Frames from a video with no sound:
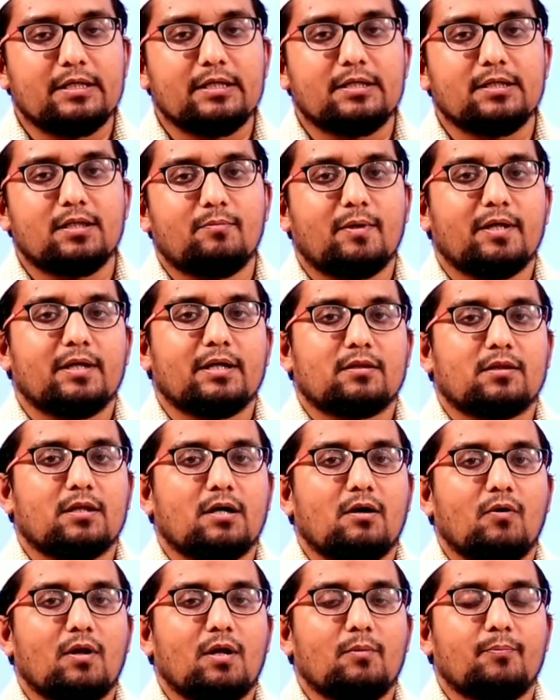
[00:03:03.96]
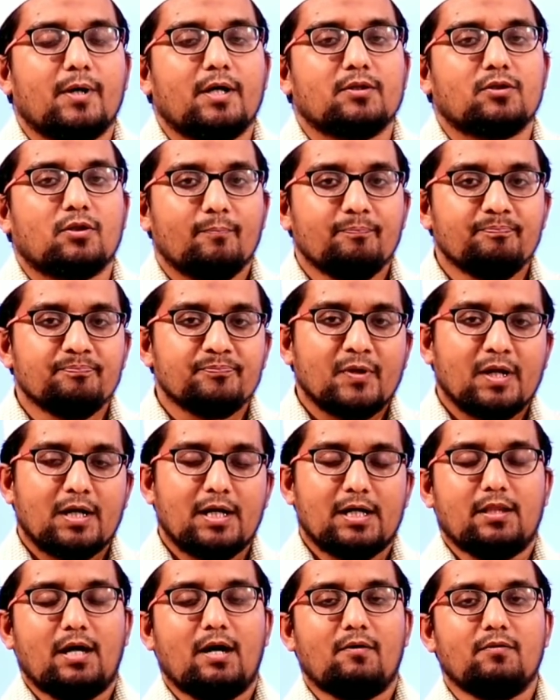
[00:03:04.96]
இருக்குது அப்படிங்கிற தகவலை பார்த்தோம்
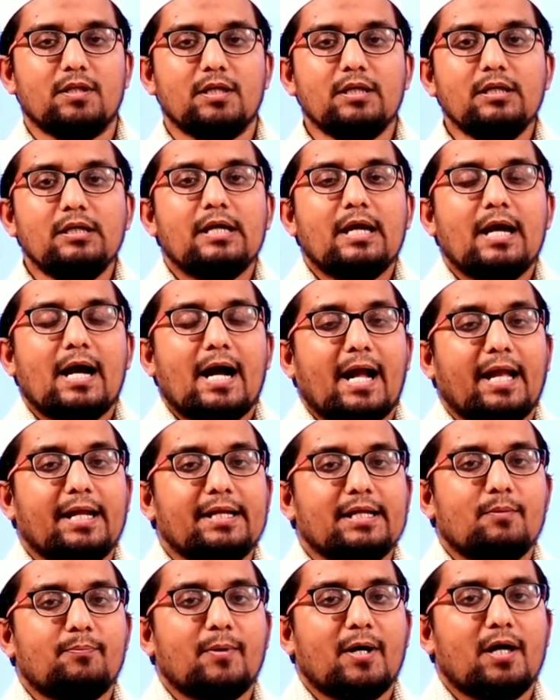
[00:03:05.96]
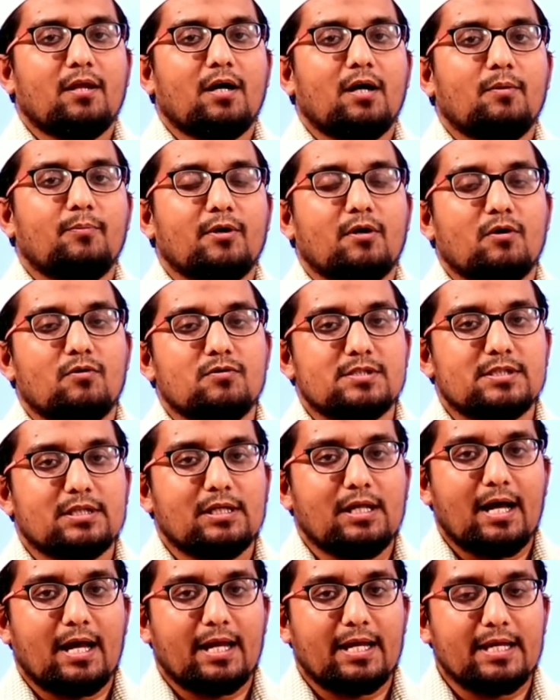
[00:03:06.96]
அதாவது ஐநா பாதுகாப்பு
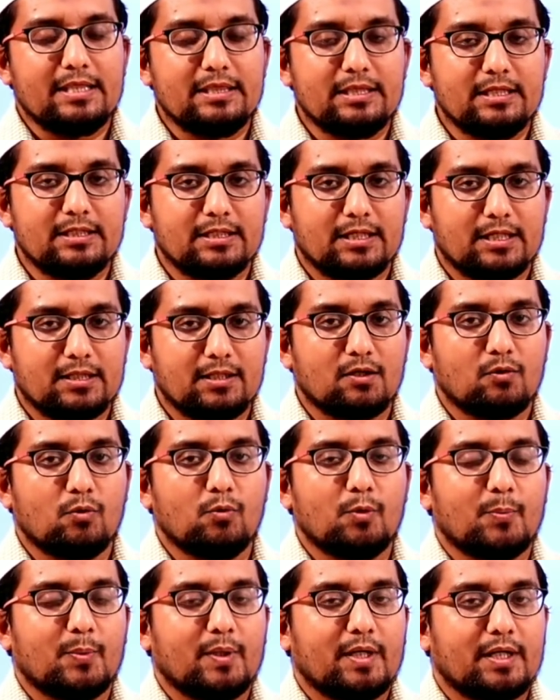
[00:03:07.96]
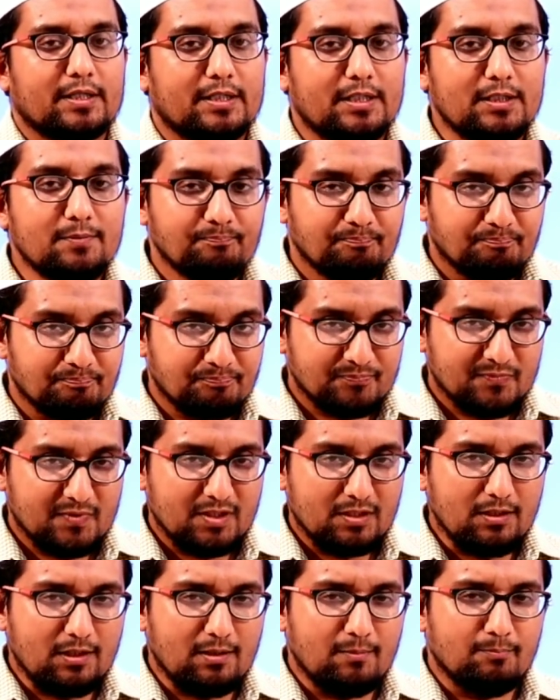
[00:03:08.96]
கவுன்சிலில் ஐந்து நிரந்தர உறுப்பினர்கள்
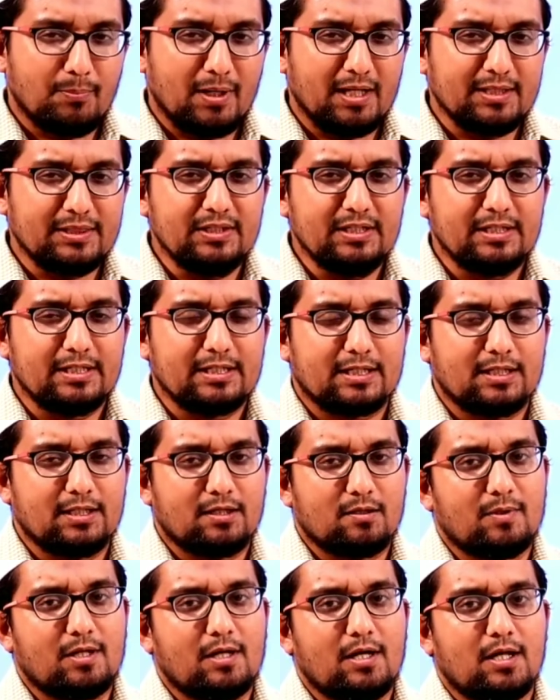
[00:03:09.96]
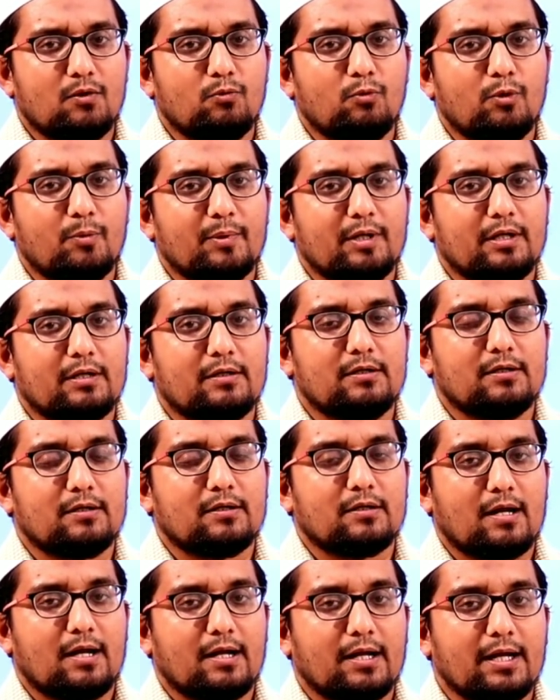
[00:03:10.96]
பத்து நிரந்தரமில்லாத உறுப்பினர்கள்
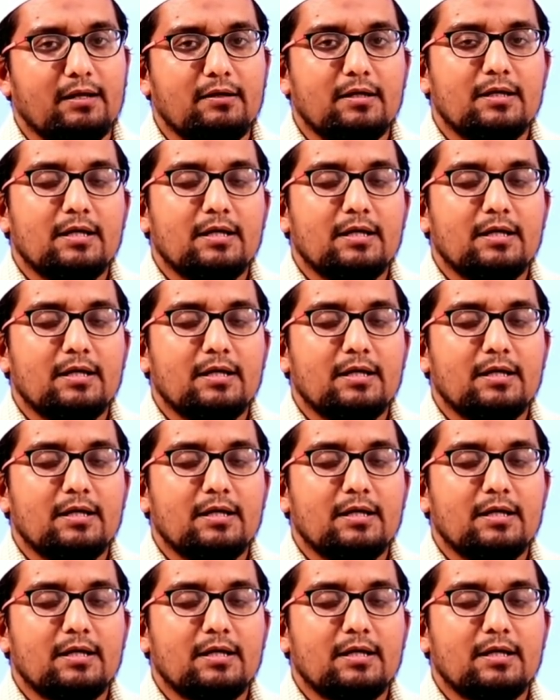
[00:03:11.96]
இருக்கிறாங்க